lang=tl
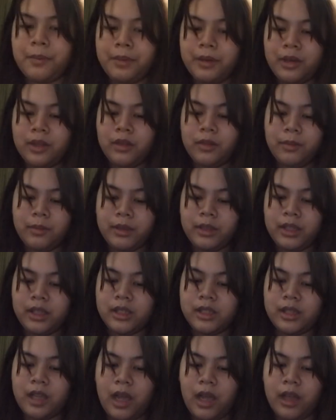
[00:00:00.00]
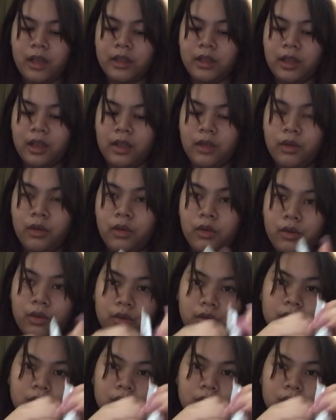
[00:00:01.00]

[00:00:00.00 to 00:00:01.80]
pinagamating sa akin ngayon.